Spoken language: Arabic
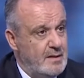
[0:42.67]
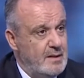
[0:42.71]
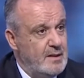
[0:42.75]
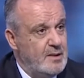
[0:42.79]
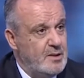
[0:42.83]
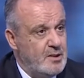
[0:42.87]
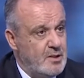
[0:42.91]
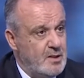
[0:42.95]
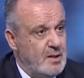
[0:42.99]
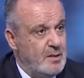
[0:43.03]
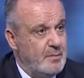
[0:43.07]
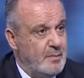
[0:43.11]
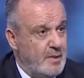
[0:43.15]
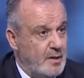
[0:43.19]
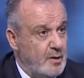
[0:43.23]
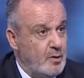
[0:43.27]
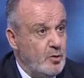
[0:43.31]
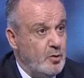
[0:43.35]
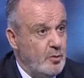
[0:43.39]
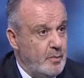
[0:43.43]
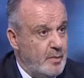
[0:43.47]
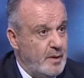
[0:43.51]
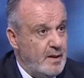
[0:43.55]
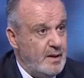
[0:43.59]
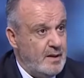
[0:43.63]
اشياء
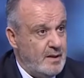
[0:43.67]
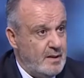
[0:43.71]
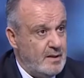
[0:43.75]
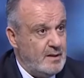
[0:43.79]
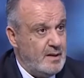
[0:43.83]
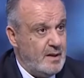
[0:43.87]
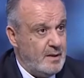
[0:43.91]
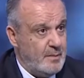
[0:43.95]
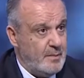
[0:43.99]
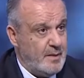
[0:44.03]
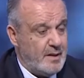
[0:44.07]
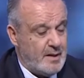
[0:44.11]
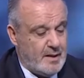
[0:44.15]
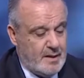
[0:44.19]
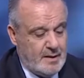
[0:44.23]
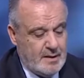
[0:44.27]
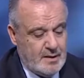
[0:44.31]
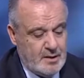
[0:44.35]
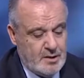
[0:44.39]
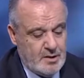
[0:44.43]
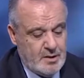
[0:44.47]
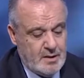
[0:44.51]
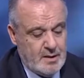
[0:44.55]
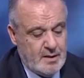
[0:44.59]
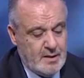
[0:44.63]
مطلوبه للمرحله
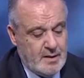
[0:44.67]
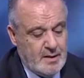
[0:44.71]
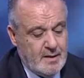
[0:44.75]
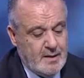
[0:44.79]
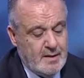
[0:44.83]
الجايه